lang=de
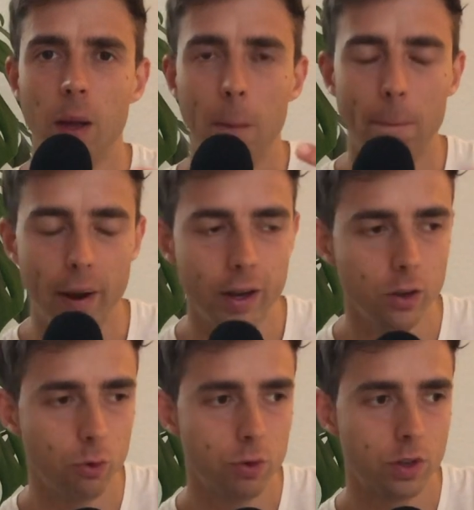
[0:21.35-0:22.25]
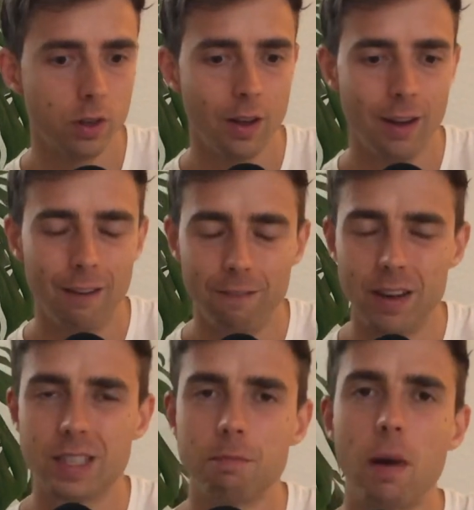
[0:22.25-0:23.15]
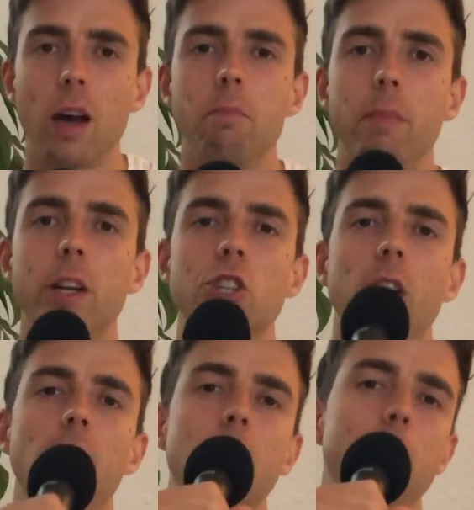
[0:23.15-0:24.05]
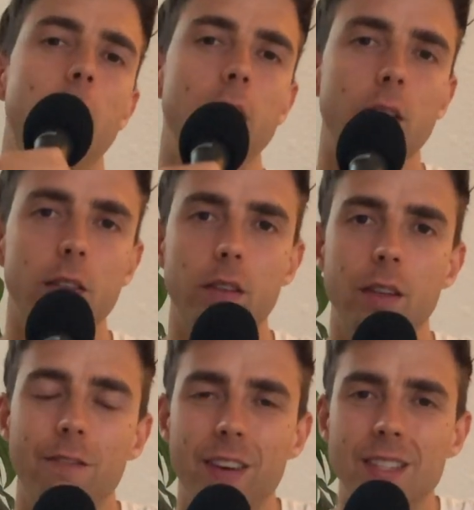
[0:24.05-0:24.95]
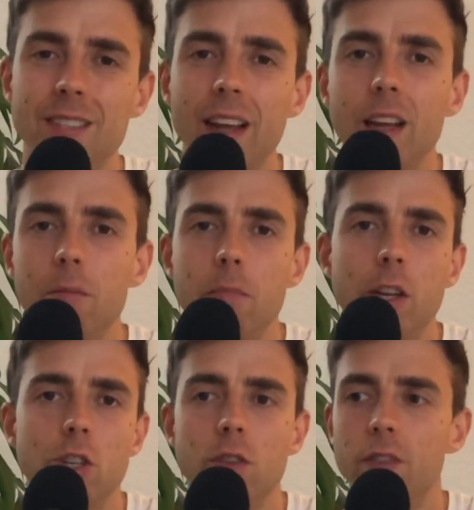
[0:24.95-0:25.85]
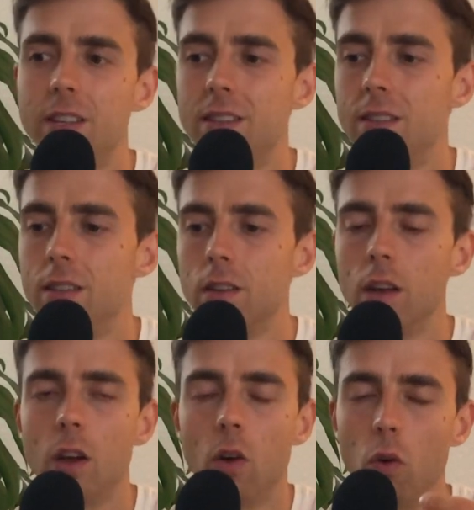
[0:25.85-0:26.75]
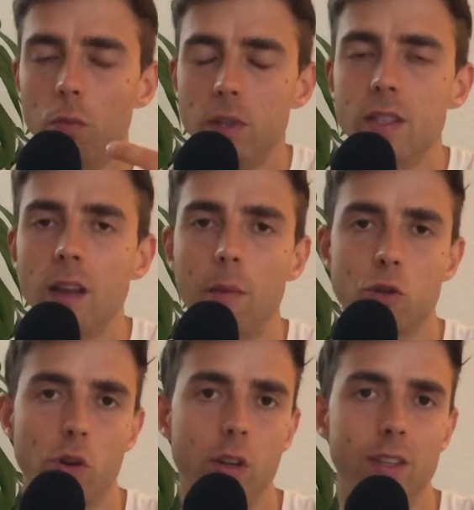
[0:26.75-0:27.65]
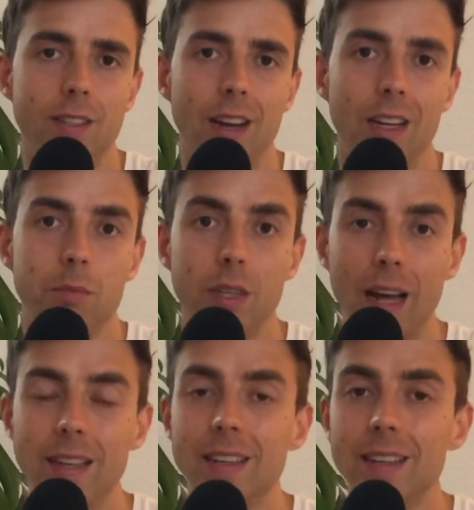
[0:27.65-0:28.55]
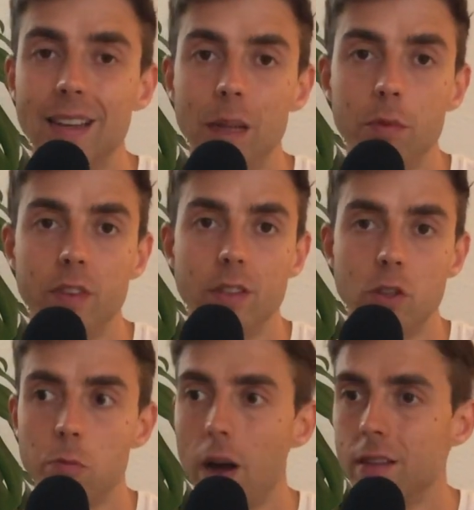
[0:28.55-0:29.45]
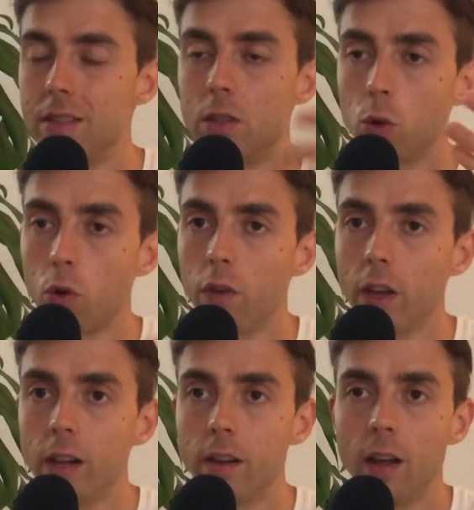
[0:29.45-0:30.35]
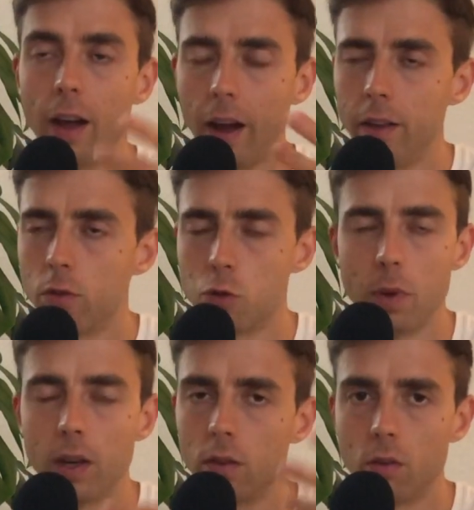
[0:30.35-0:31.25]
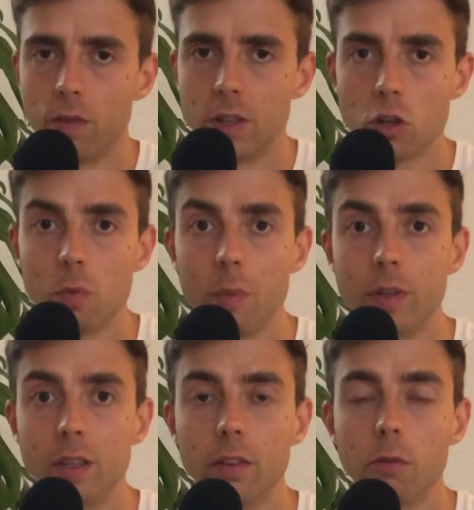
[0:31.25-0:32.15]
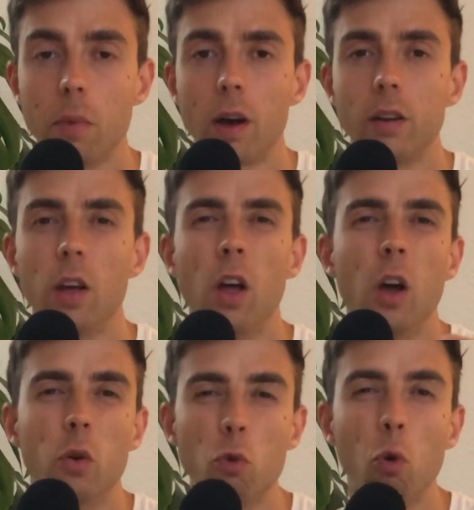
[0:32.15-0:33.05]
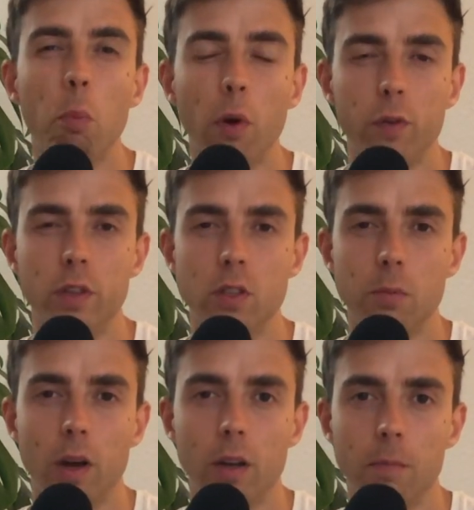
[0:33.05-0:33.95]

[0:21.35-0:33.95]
meine Güte, was machen Menschen eigentlich mit anderen Tieren? Was denken Menschen, wer sie sind, um diese abscheulichen Taten mit anderen Lebewesen zu machen, sie zu quälen, einzusperren oder was auch immer mit denen zu machen, nur um Profit zu machen?